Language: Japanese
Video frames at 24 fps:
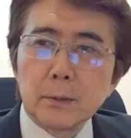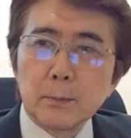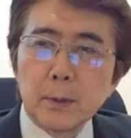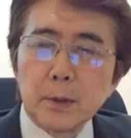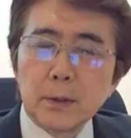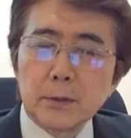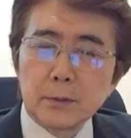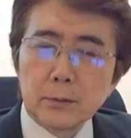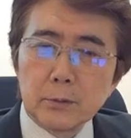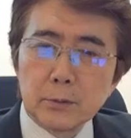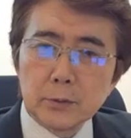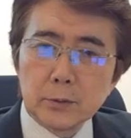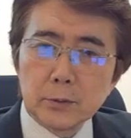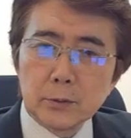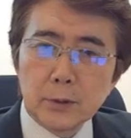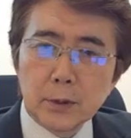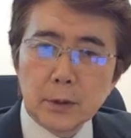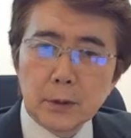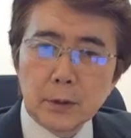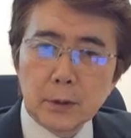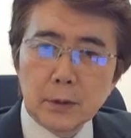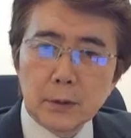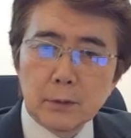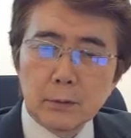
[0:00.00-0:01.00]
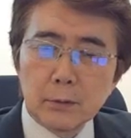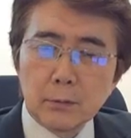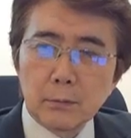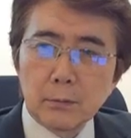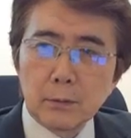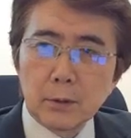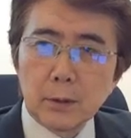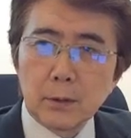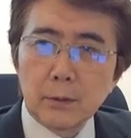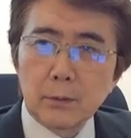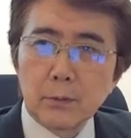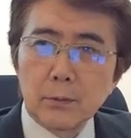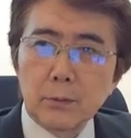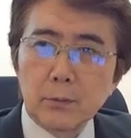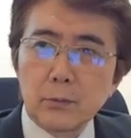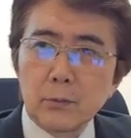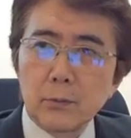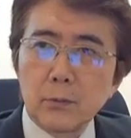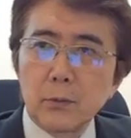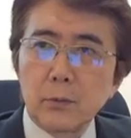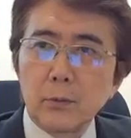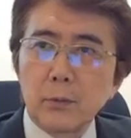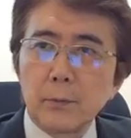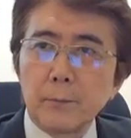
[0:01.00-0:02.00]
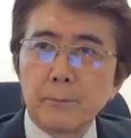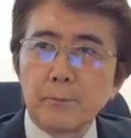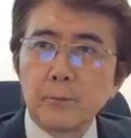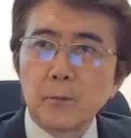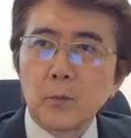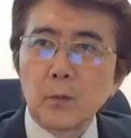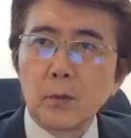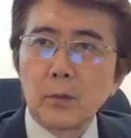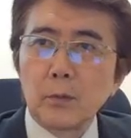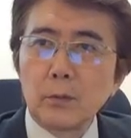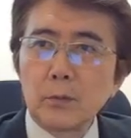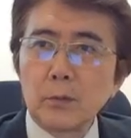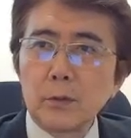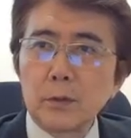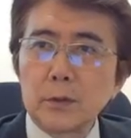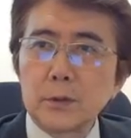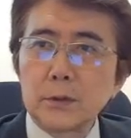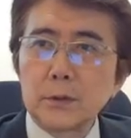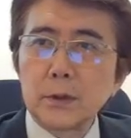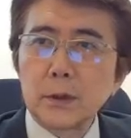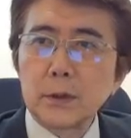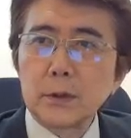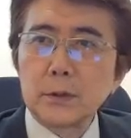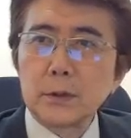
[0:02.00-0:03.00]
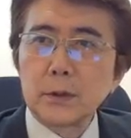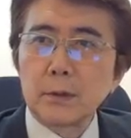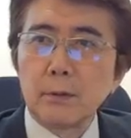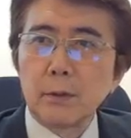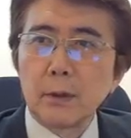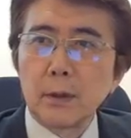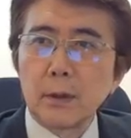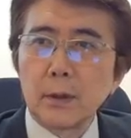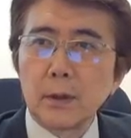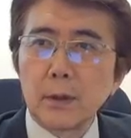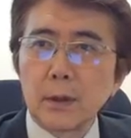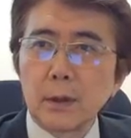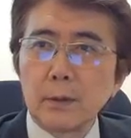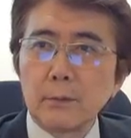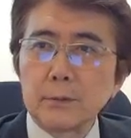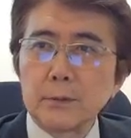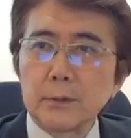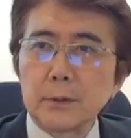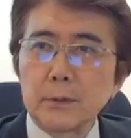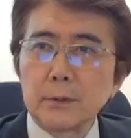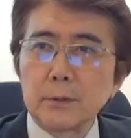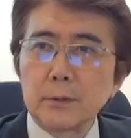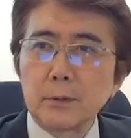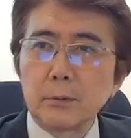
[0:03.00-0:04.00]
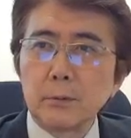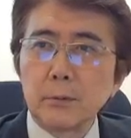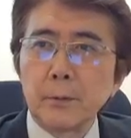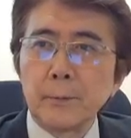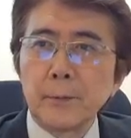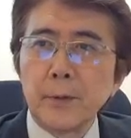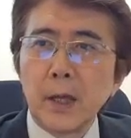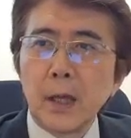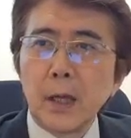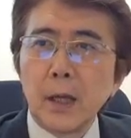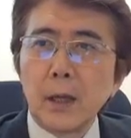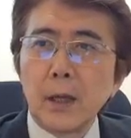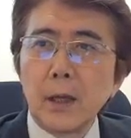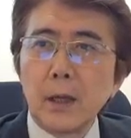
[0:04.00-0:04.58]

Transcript: すね瞑想の状態になっていくのかっていうと、このようにちっちゃい字で分かんないかもしれないですけども、